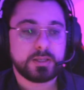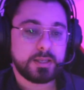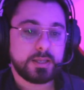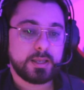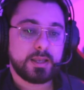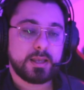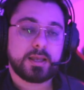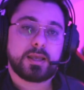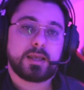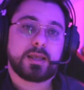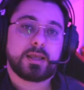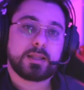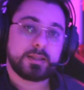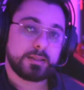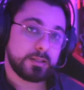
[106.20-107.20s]

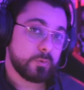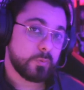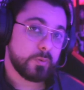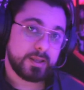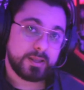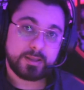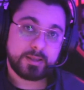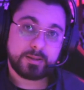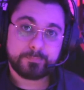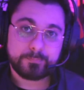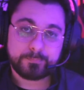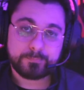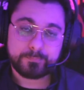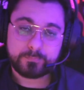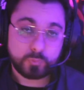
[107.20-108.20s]
é, não é
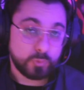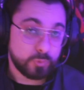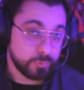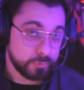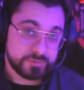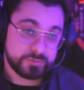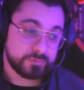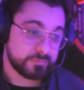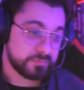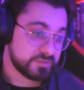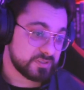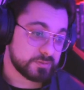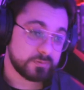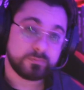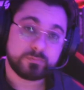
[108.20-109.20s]
um curso, vocês
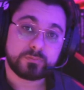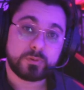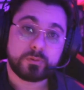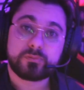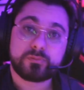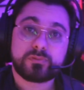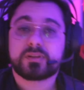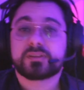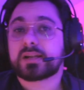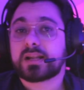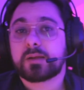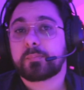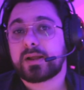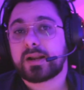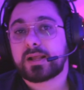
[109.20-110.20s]
não, não vão entrar na
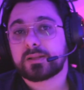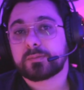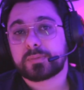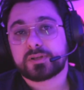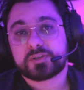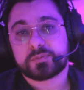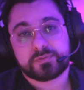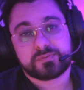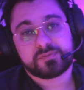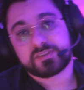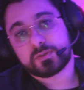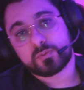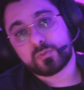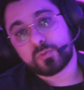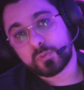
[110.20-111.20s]
parada para tipo fazer
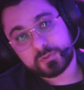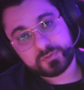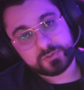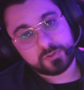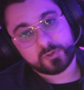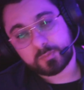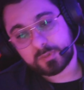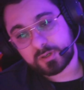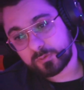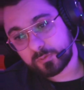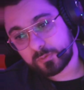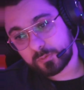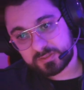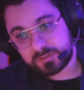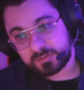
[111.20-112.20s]
um curso de alguma
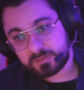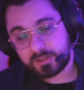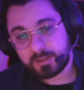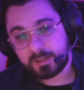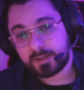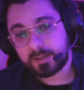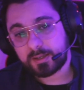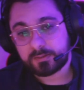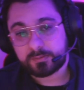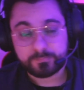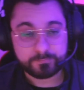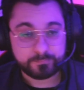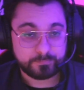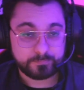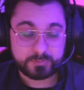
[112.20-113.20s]
coisa. É,
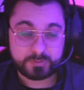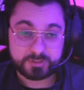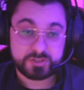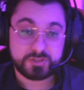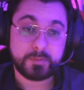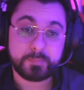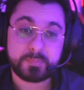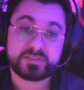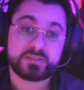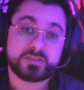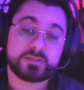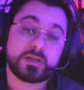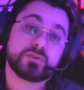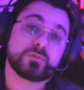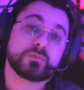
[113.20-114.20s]
a gente vai
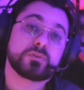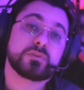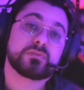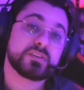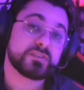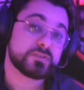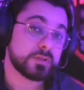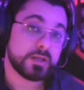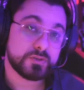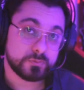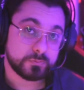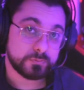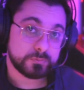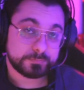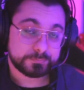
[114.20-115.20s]
pesquisar junto e vai estudar
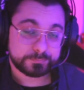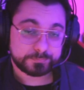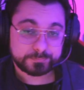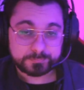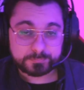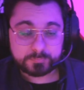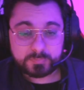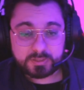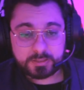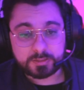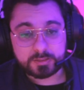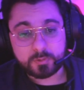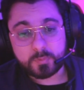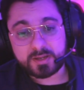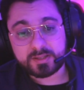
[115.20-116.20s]
junto.
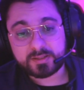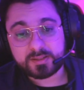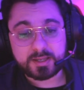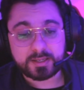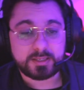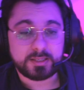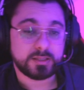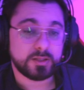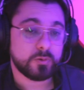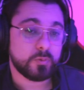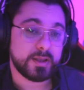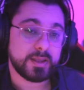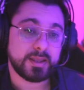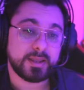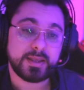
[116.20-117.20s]
Então a ideia aqui não
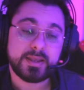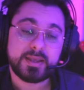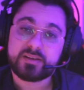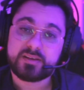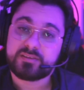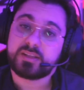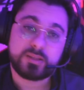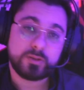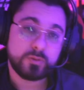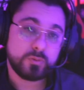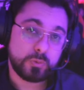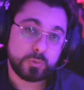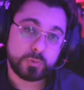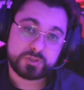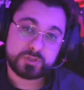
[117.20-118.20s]
é vender um
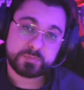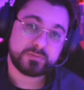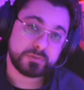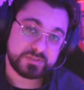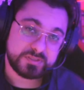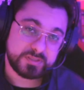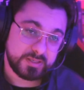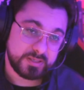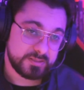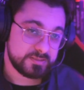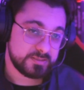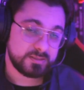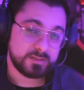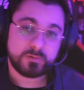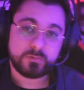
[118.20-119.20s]
curso para vocês e
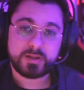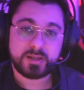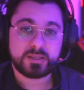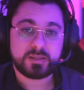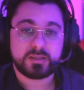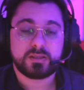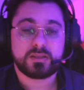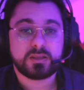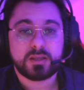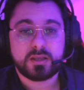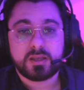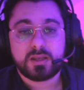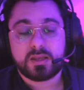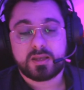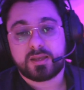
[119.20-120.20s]
não é que
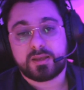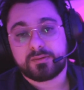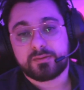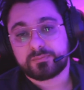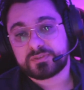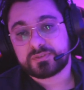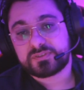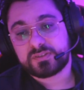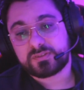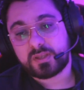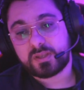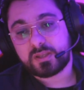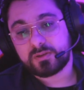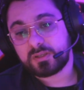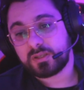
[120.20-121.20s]
é, vocês
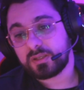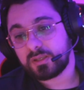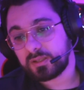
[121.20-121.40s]
tenham que, que